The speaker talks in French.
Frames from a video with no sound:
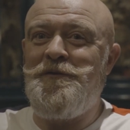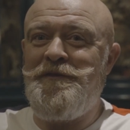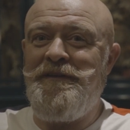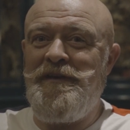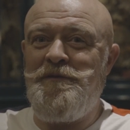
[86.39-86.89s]
Donc
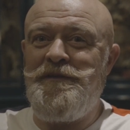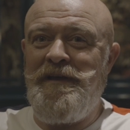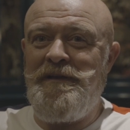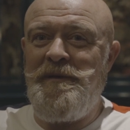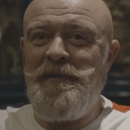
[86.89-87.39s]
c'est vrai qu'on
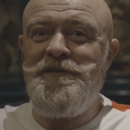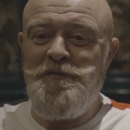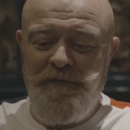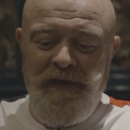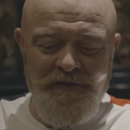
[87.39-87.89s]
a, pris
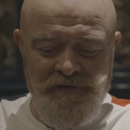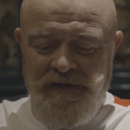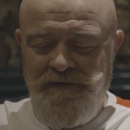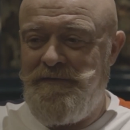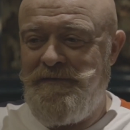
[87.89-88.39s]
ce
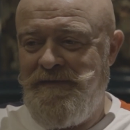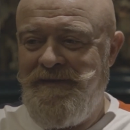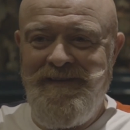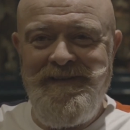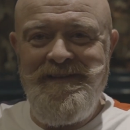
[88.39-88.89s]
virage-là,
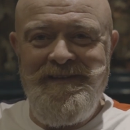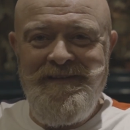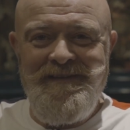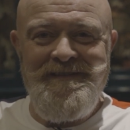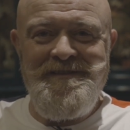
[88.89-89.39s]

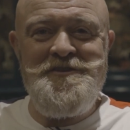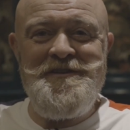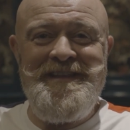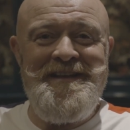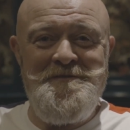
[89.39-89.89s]

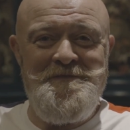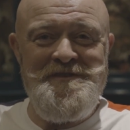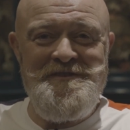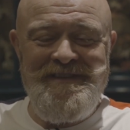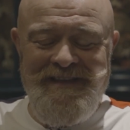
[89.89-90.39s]
digital,
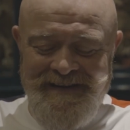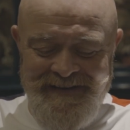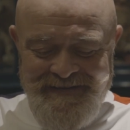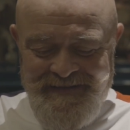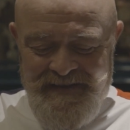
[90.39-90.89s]
figital.
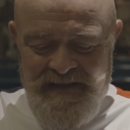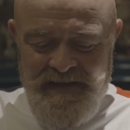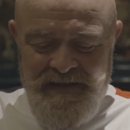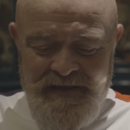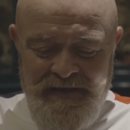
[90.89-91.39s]

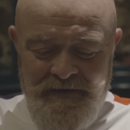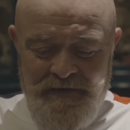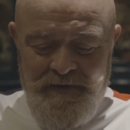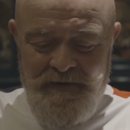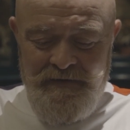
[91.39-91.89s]
Et
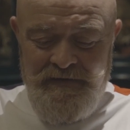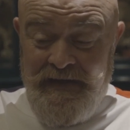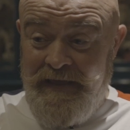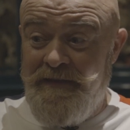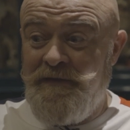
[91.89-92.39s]

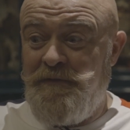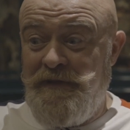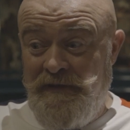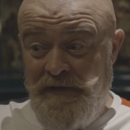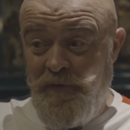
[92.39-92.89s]
derrière, ce qu'on
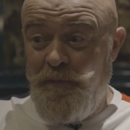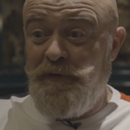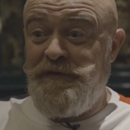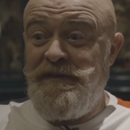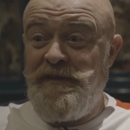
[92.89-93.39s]
a développé
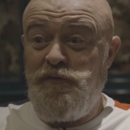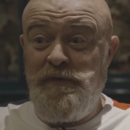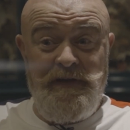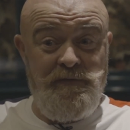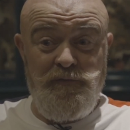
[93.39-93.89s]
aussi, c'est tous
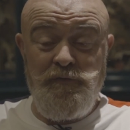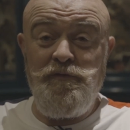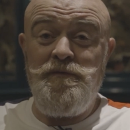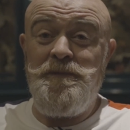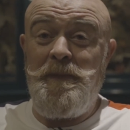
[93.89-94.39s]
les réseaux
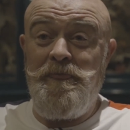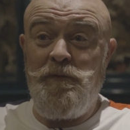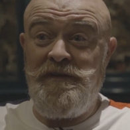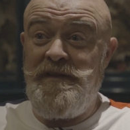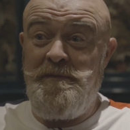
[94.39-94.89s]
sociaux,
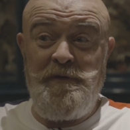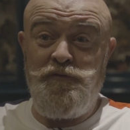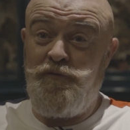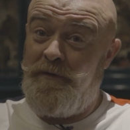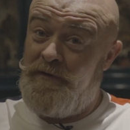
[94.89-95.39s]
donc ils n'avaient pas
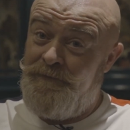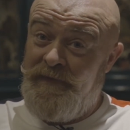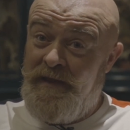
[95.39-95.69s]
du tout avant.